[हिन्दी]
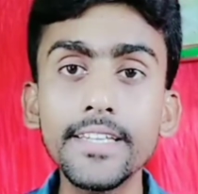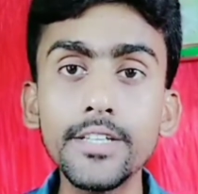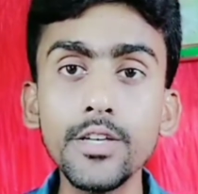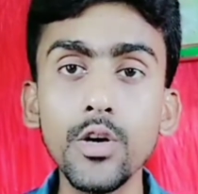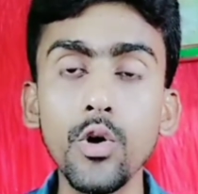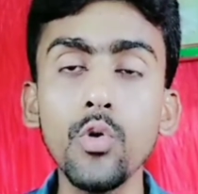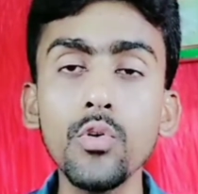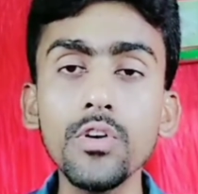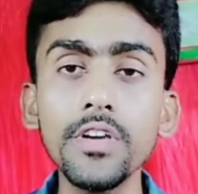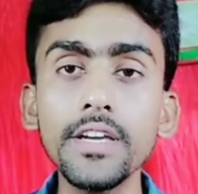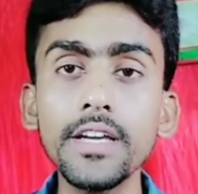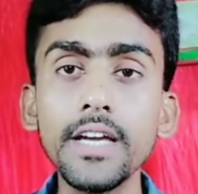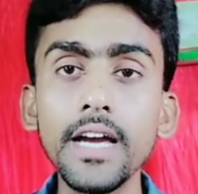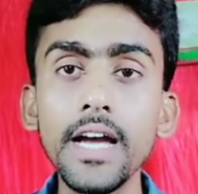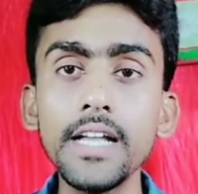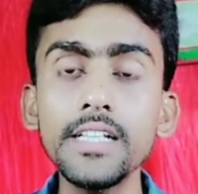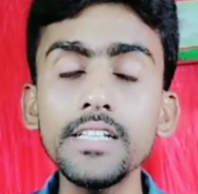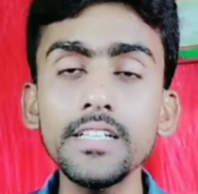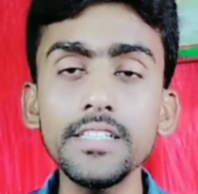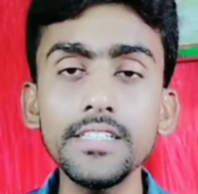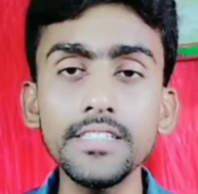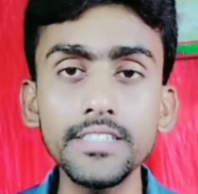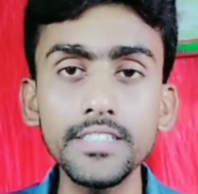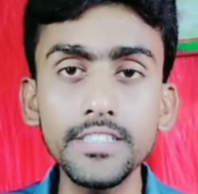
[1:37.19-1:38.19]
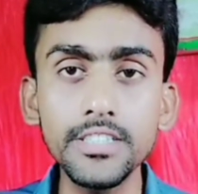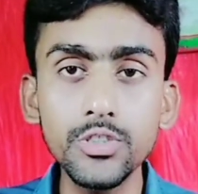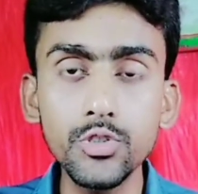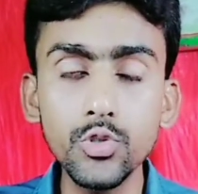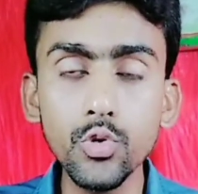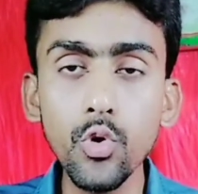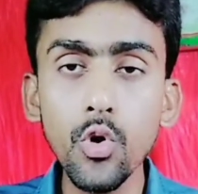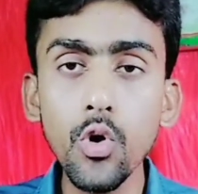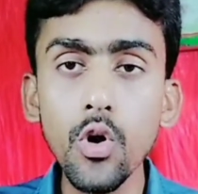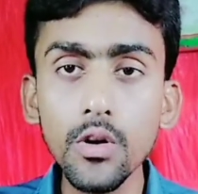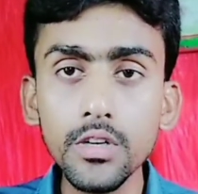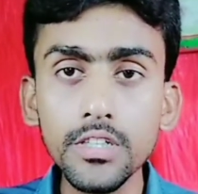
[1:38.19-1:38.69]
क्योंकि गैज
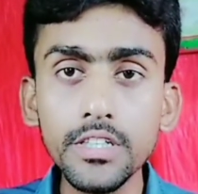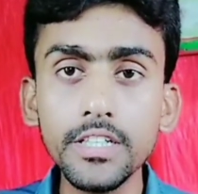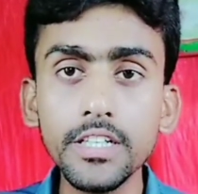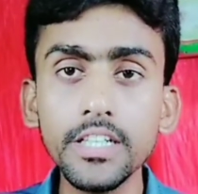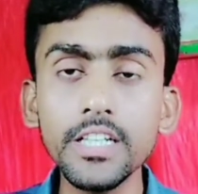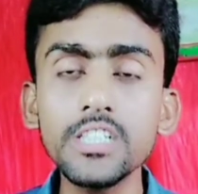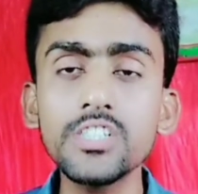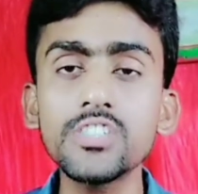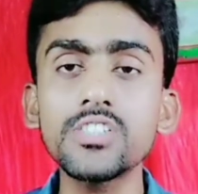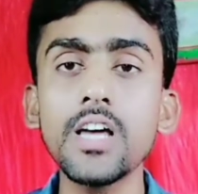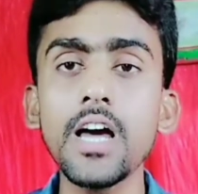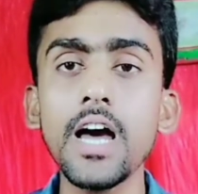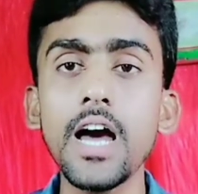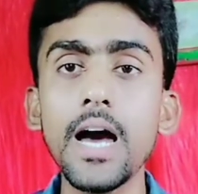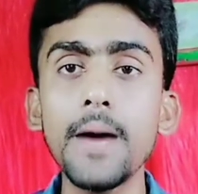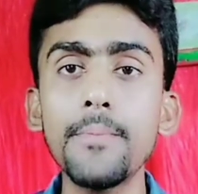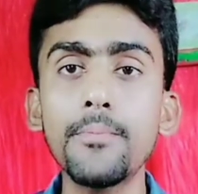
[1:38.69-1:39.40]
जो ट्रिक्स